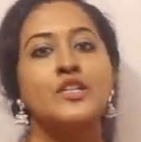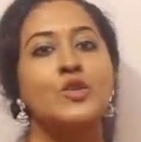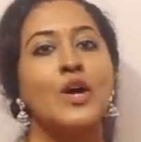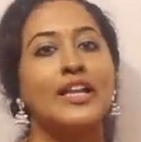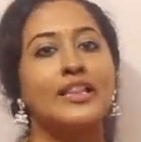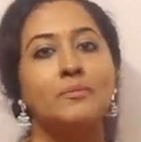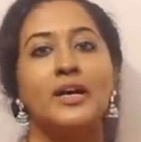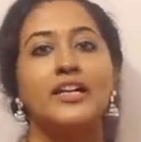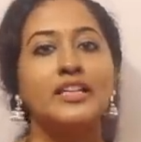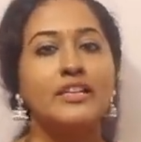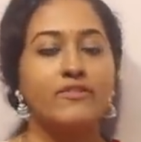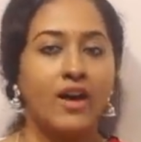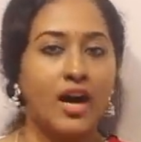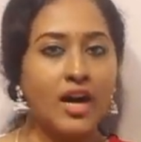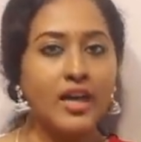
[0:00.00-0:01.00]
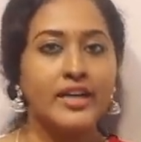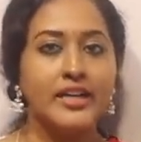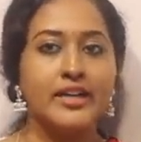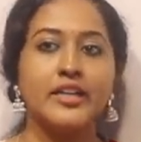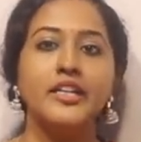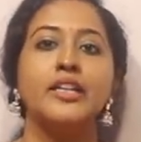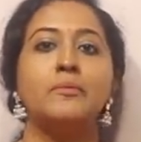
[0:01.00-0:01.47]
ஸோ அந்த மாதிரி
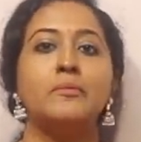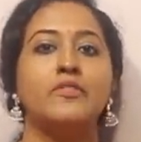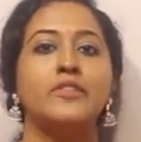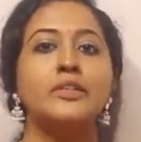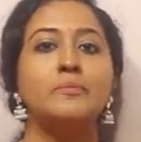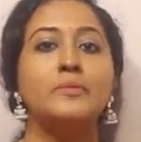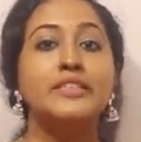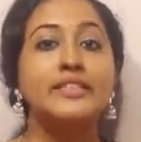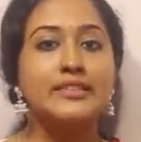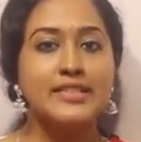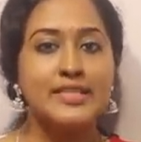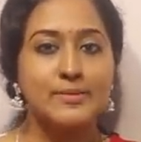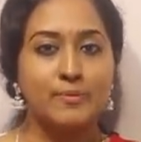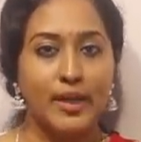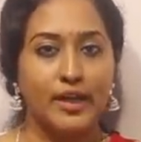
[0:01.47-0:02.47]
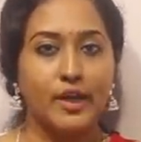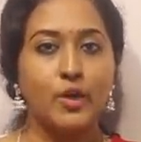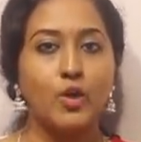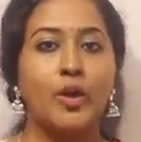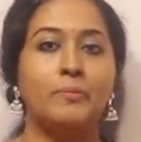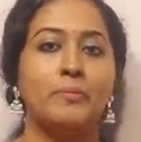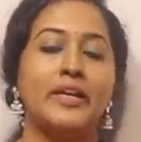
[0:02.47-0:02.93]
வாங்கிட்டு நம்ம வந்து பிஸ்னஸ்
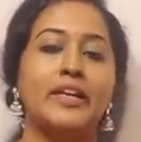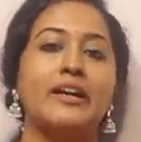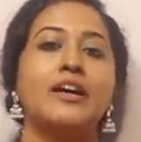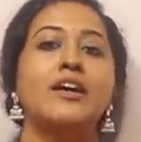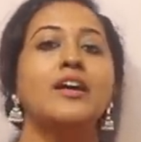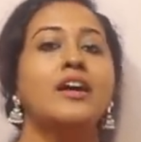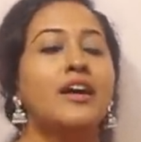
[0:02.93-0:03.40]
பண்ணணும் அப்படின்னா